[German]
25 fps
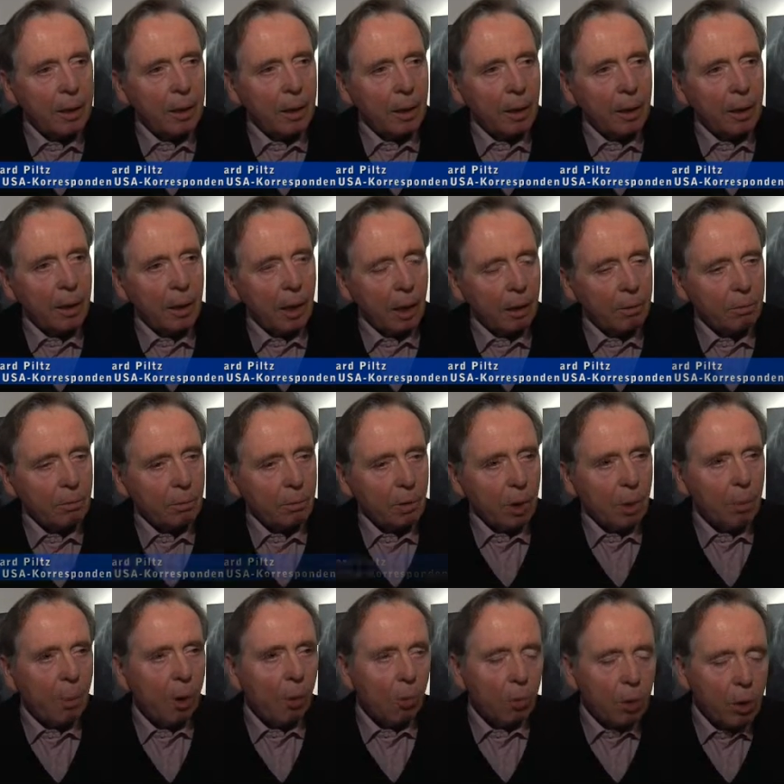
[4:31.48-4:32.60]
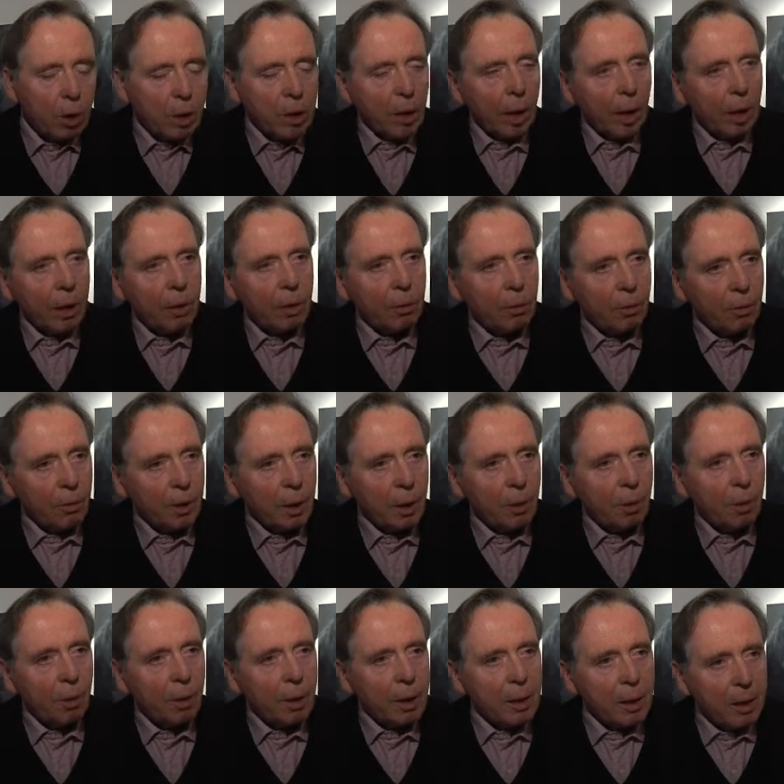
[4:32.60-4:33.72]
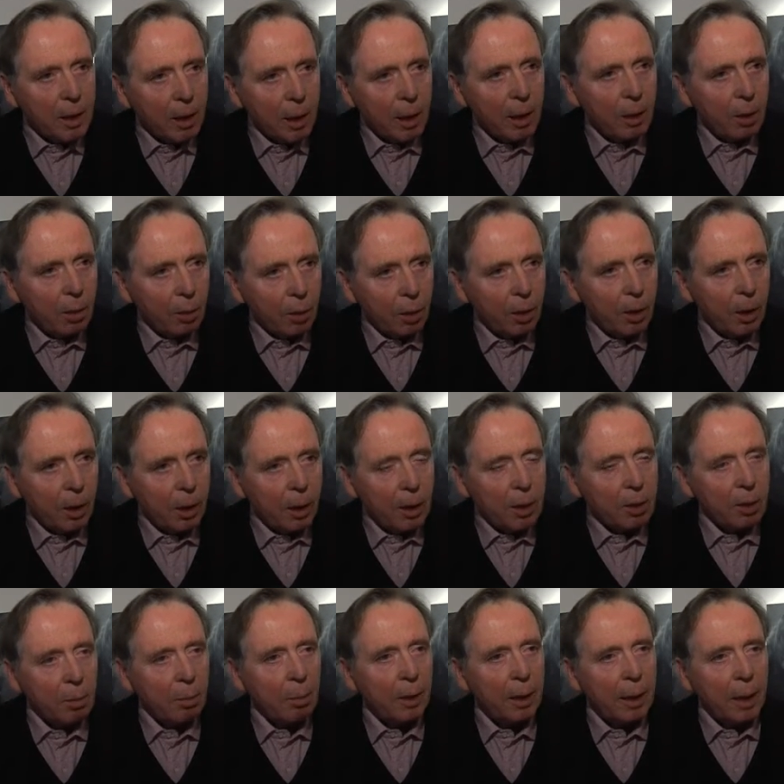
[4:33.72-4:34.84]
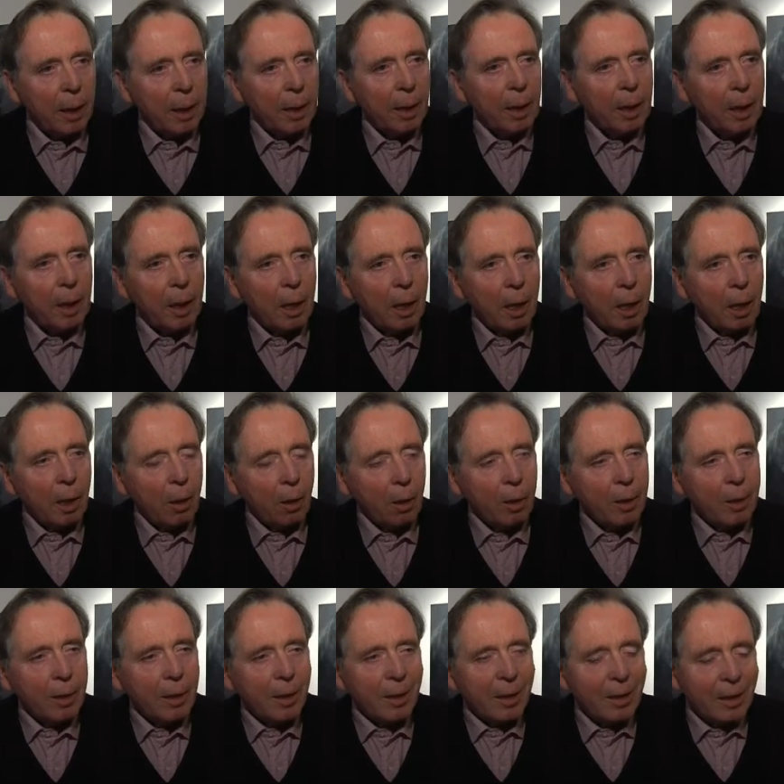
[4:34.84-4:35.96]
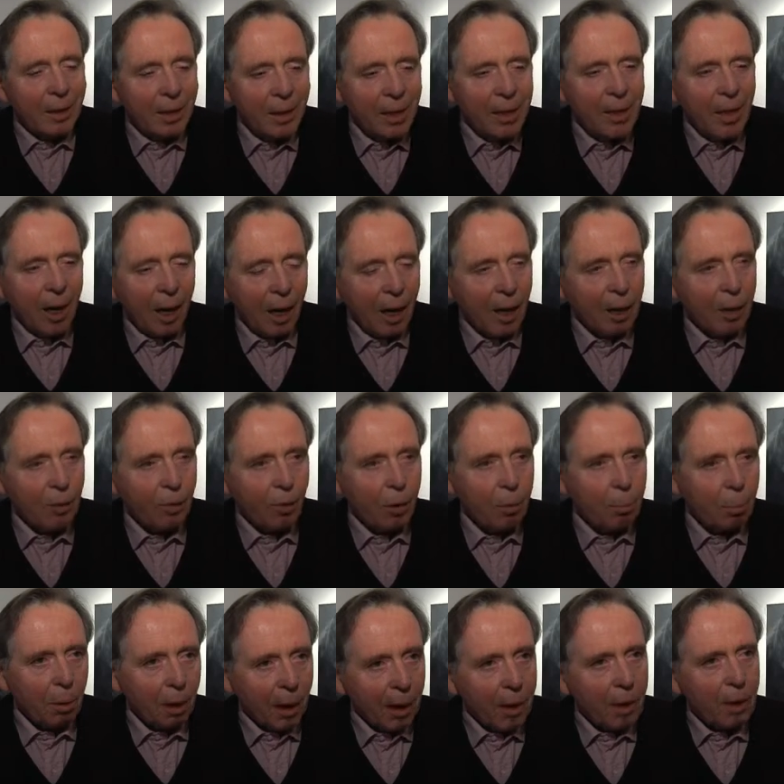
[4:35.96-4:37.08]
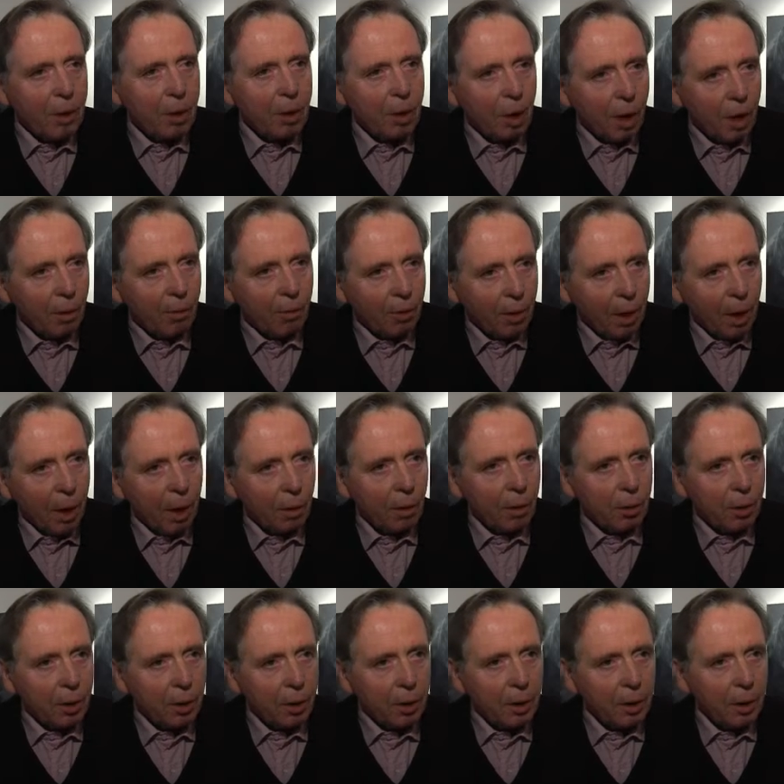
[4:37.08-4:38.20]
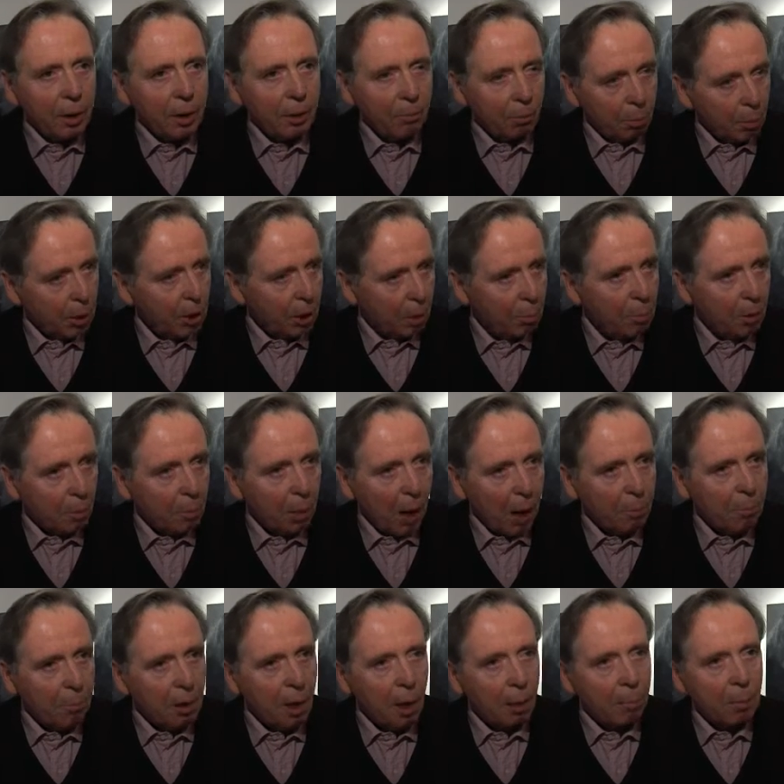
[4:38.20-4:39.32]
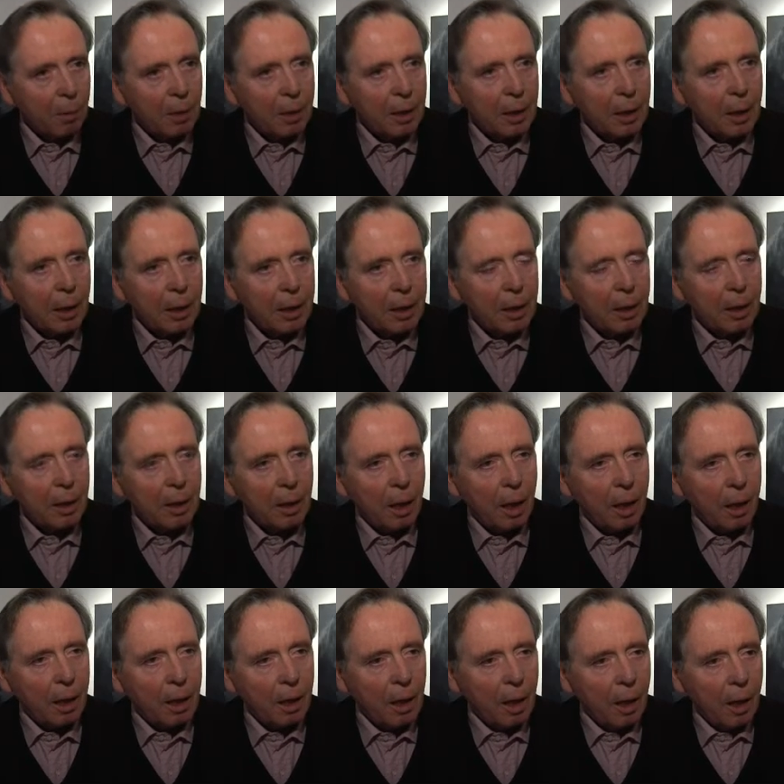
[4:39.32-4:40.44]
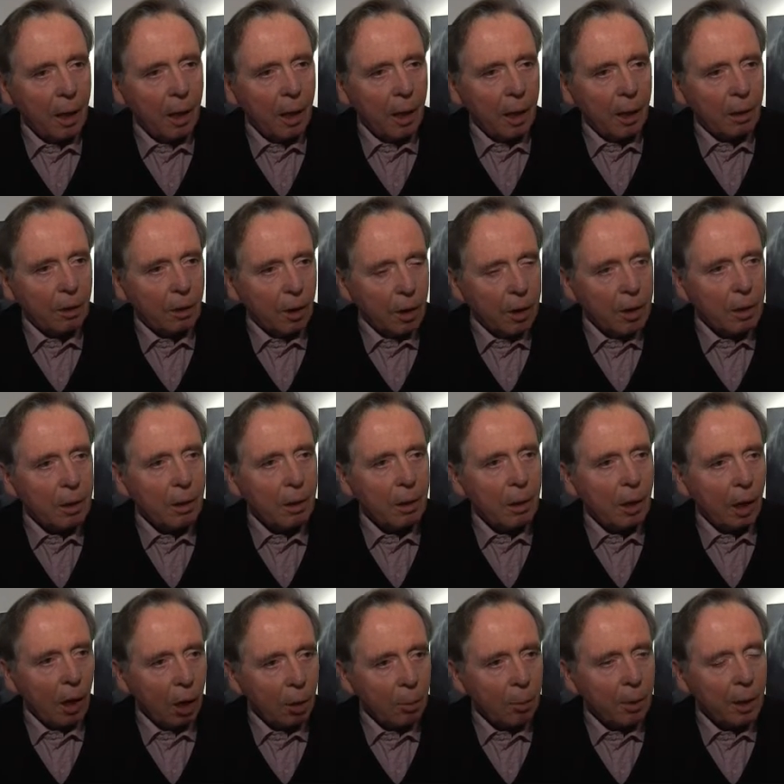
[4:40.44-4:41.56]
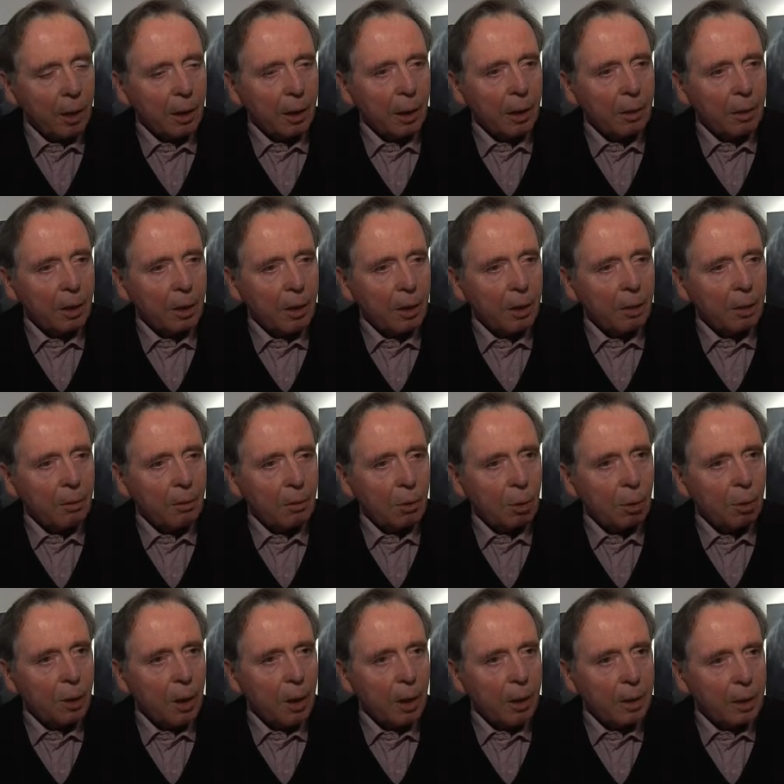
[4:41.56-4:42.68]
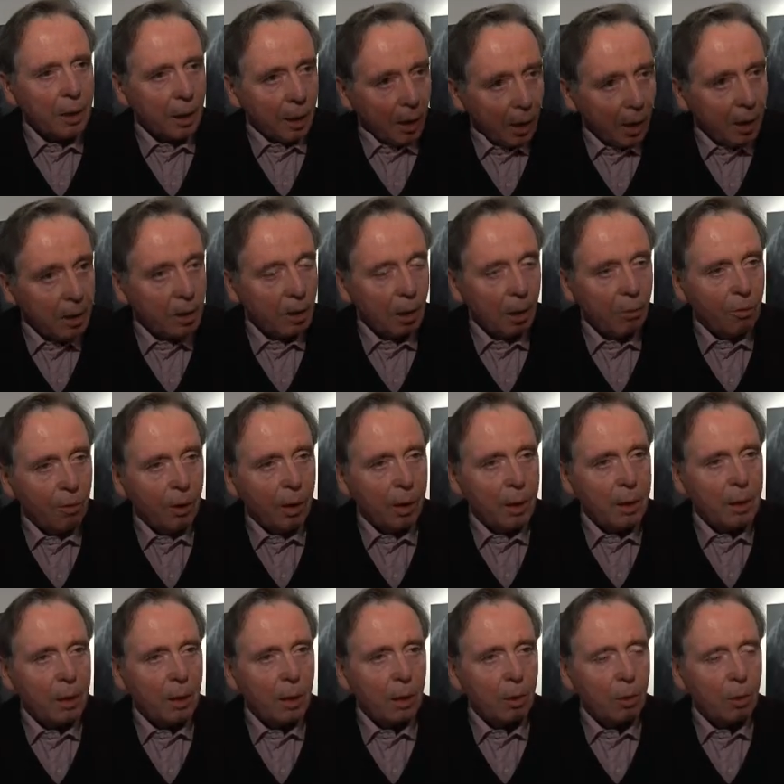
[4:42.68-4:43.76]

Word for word: äh, immer Ursachen und Wirkungen sehr deutlich zu benennen. Und diese Art von praktischer Erfahrung, die ich mit ihm gehabt habe in den letzten Jahren, das, glaube ich, äh, tut der Sicherheitskonferenz sehr